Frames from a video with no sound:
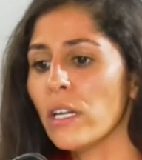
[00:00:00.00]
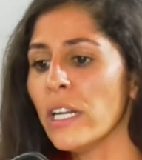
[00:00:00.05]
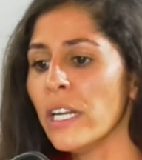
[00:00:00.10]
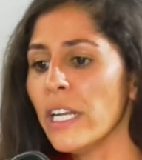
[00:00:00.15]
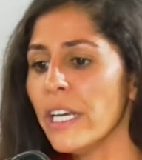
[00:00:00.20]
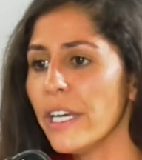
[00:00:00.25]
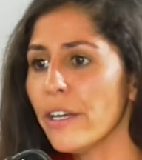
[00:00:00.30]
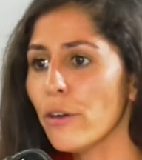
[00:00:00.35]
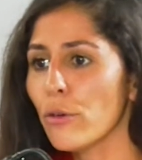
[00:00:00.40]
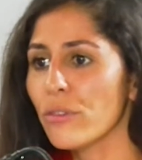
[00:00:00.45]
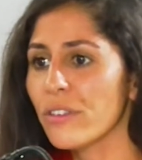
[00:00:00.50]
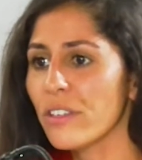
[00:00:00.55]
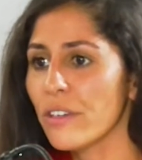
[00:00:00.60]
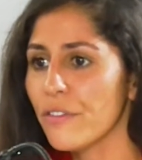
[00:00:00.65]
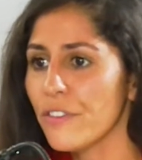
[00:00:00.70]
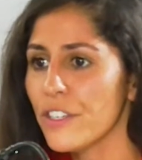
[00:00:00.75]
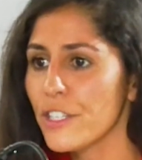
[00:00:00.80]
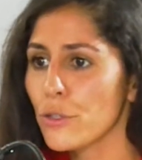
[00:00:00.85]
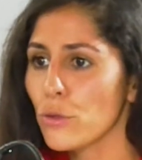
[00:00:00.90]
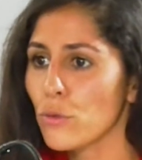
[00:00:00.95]
les euh,
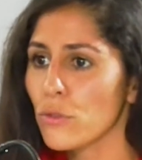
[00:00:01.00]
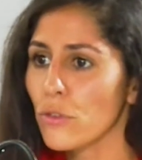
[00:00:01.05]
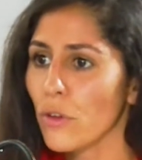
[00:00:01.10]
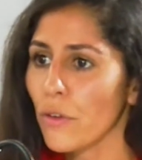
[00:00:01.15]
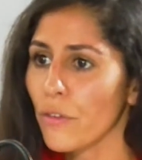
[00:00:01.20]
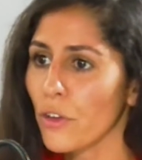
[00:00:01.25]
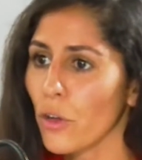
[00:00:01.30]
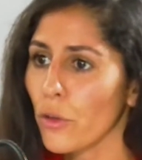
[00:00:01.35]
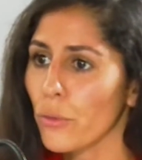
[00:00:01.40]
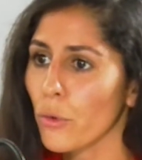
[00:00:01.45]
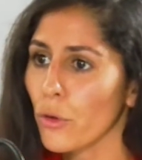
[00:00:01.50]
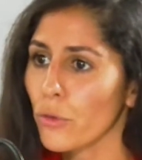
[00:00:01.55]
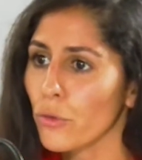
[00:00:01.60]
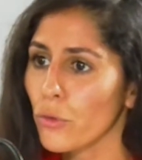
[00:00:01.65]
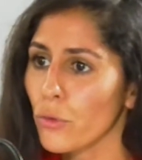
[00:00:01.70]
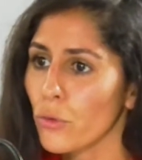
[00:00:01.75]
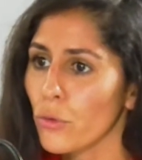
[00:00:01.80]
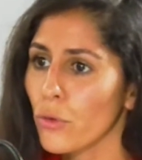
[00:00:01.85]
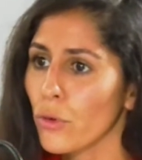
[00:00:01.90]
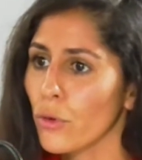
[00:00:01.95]
défis et
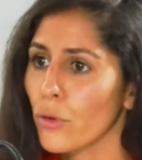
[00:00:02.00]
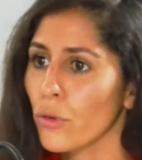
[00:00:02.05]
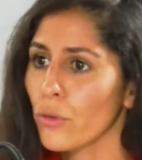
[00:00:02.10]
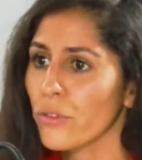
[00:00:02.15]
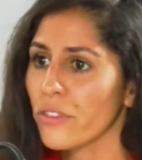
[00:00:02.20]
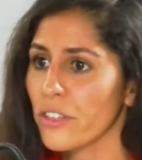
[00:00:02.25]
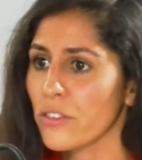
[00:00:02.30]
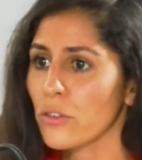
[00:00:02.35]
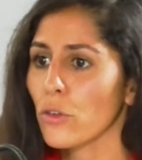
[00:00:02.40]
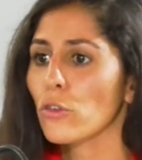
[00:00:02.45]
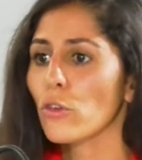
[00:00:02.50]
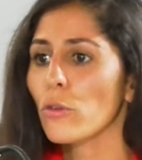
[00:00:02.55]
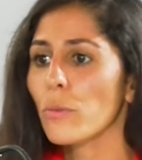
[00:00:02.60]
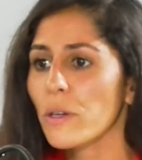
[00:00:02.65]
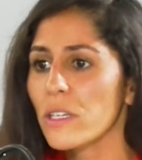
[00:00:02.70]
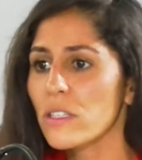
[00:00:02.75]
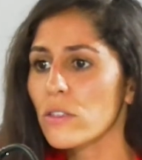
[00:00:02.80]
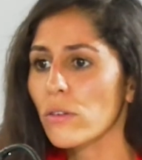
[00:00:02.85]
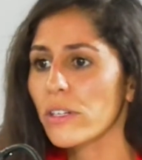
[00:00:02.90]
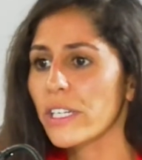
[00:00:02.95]
environnementaux euh, des
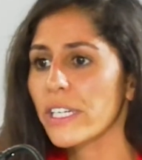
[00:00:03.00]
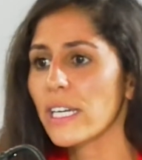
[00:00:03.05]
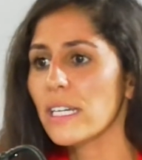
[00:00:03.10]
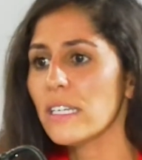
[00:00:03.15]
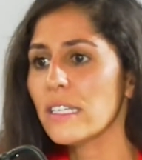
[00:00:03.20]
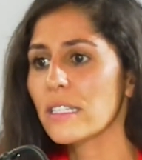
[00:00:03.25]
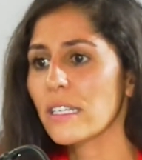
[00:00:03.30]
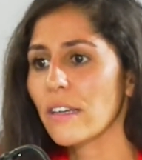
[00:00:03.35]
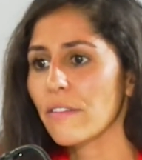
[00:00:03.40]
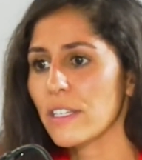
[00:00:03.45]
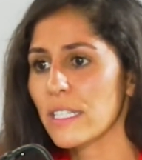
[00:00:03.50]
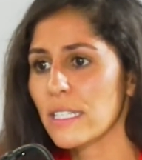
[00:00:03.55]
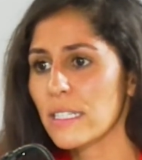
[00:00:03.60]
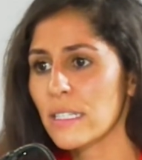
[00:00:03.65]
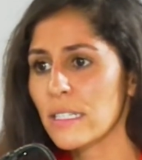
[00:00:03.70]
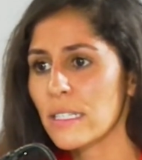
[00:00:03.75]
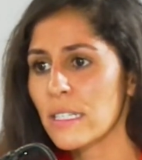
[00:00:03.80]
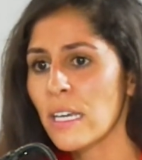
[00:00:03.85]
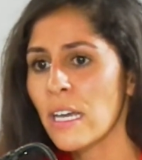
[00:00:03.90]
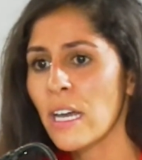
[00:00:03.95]
entreprises dans lesquelles ils
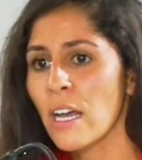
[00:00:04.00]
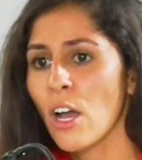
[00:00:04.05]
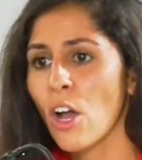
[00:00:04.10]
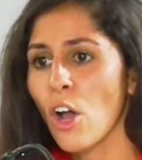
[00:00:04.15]
investissaient,